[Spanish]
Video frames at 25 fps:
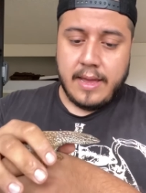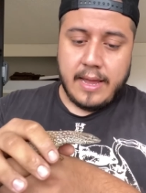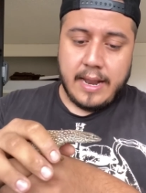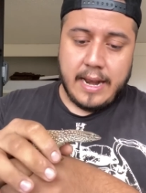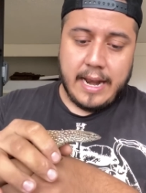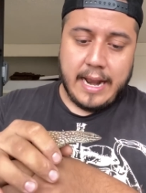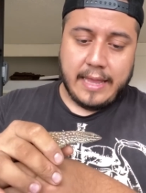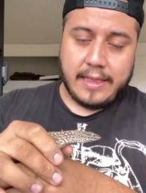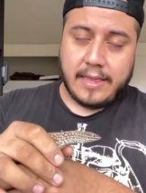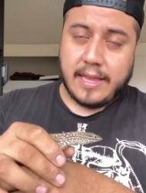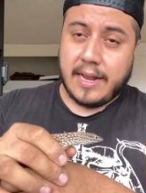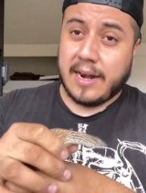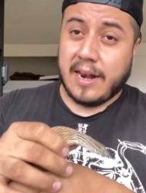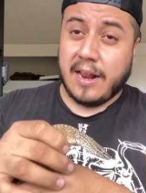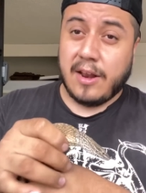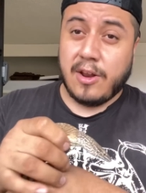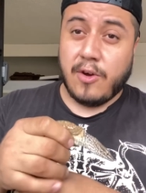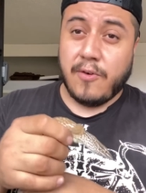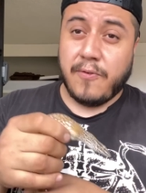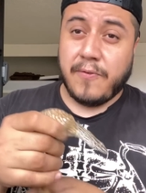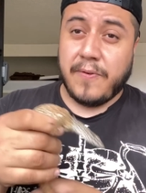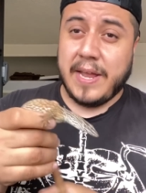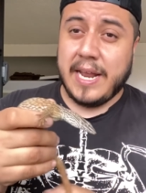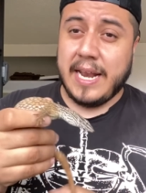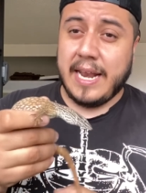la
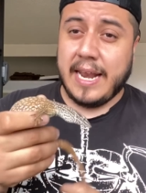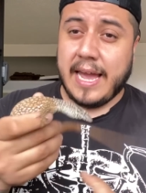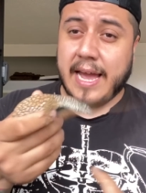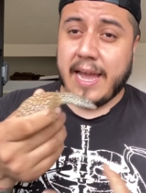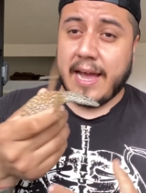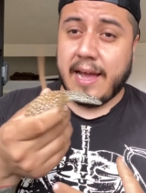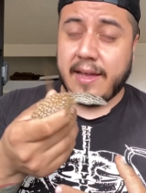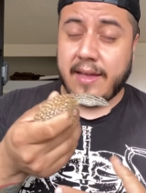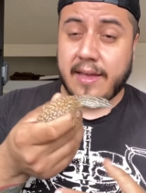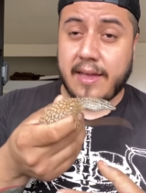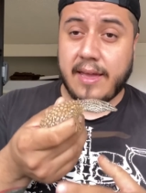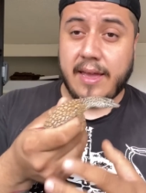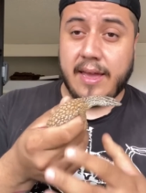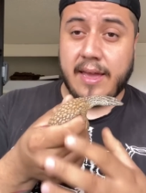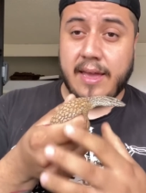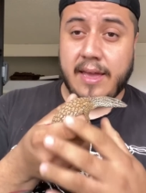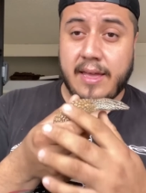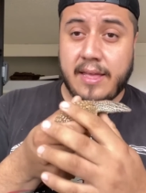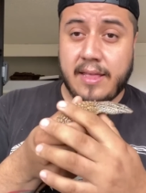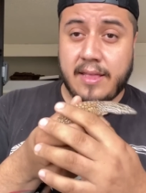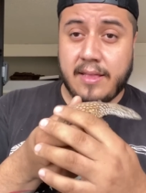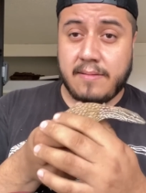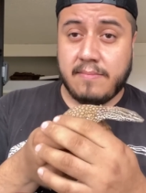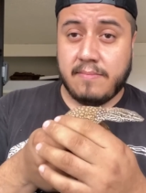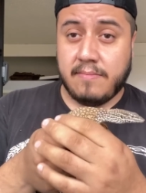terrariofilia
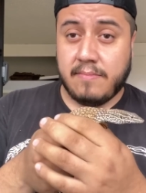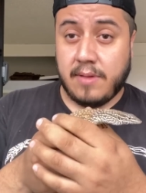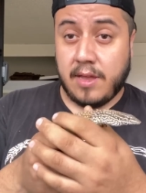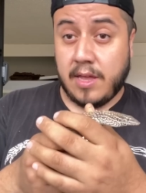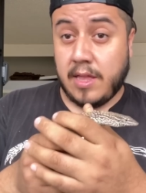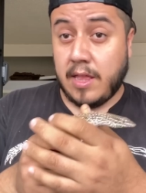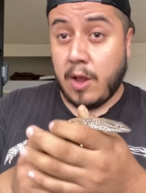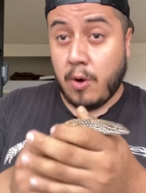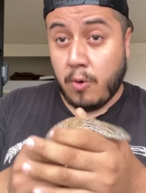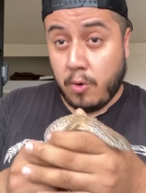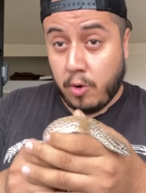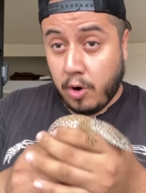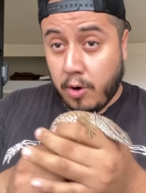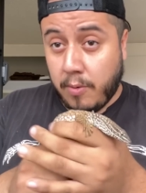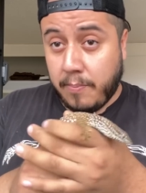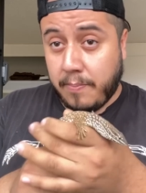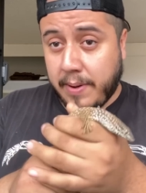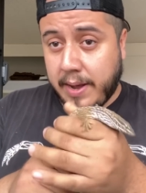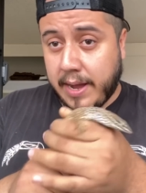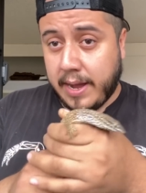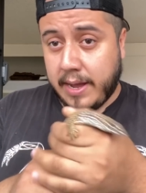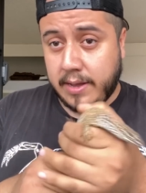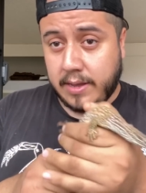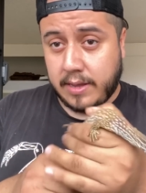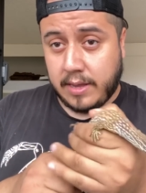en, en,
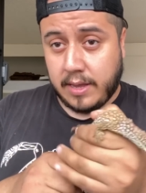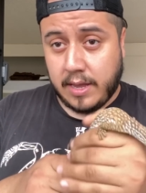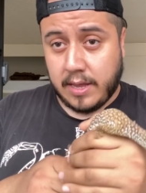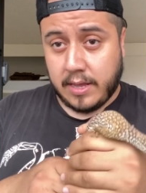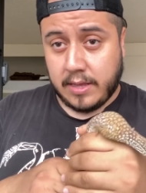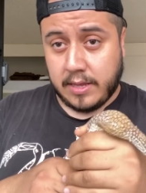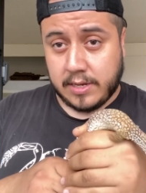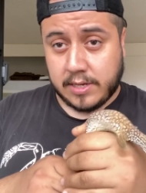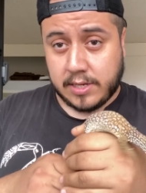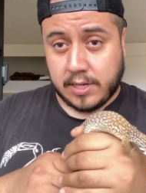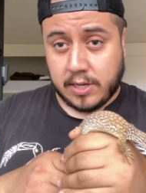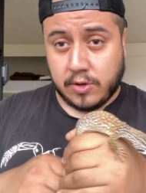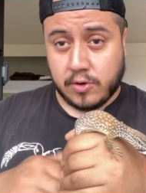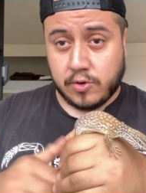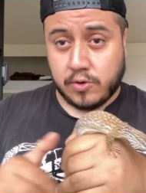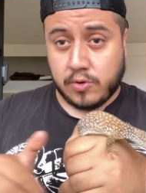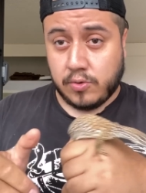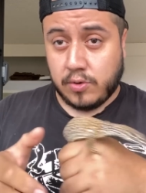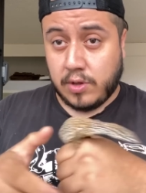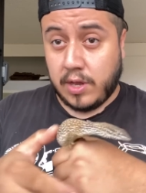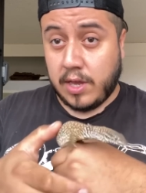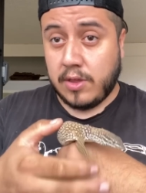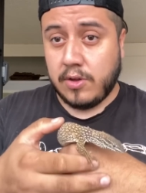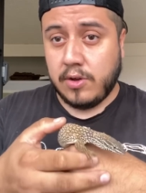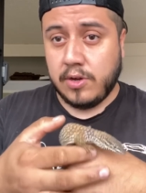Europa y en Estados
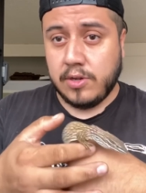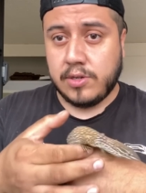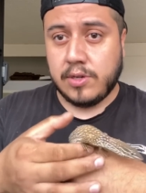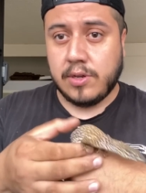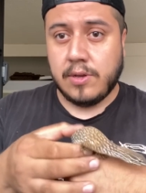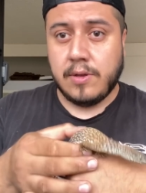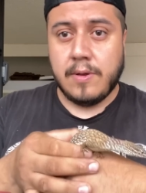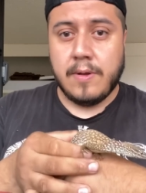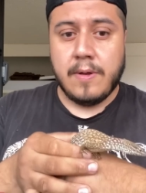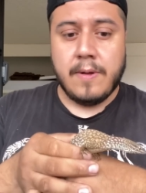Unidos.